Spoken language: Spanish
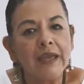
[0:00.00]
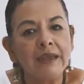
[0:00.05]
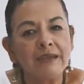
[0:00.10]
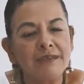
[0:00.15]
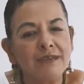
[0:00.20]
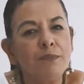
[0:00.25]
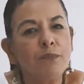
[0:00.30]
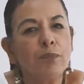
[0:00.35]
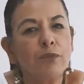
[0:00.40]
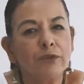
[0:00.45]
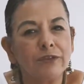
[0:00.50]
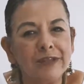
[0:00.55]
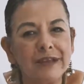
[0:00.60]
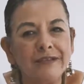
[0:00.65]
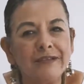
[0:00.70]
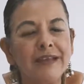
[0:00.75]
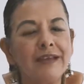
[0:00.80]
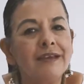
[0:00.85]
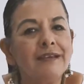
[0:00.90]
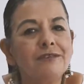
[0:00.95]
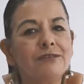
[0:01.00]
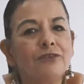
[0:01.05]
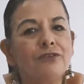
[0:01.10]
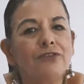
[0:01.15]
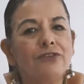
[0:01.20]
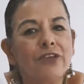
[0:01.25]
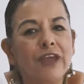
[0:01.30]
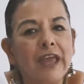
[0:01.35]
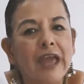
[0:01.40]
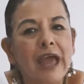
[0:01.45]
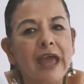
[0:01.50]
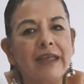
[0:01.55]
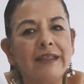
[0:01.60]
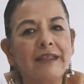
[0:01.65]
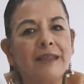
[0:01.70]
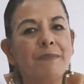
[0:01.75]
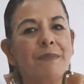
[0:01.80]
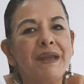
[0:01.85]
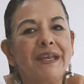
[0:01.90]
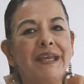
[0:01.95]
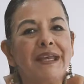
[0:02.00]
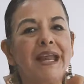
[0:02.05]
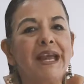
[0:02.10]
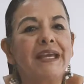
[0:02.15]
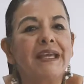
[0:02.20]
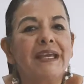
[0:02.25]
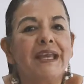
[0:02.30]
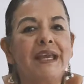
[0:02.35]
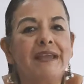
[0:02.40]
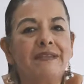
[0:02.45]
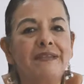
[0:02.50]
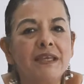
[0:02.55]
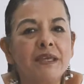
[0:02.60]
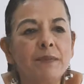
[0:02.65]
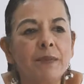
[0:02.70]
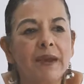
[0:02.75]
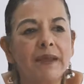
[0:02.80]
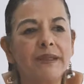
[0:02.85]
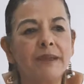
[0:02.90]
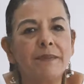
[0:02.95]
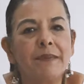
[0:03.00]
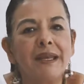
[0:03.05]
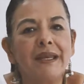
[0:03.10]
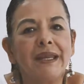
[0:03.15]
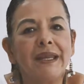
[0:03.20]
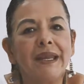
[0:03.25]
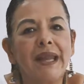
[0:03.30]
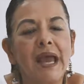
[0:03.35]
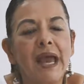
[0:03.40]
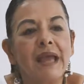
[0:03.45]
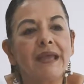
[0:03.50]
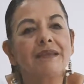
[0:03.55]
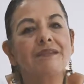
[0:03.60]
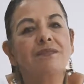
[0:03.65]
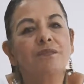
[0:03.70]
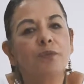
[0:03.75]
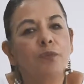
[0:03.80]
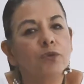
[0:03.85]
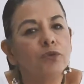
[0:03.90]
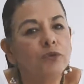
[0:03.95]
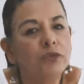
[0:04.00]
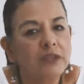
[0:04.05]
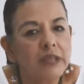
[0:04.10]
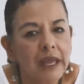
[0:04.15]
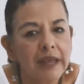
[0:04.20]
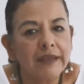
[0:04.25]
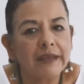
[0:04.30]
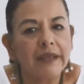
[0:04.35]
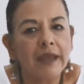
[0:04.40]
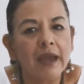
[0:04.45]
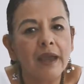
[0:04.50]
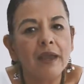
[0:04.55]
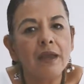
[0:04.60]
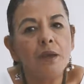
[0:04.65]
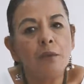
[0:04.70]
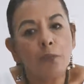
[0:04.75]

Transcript: Es importante que esto sea de manera creativa, de manera espontánea,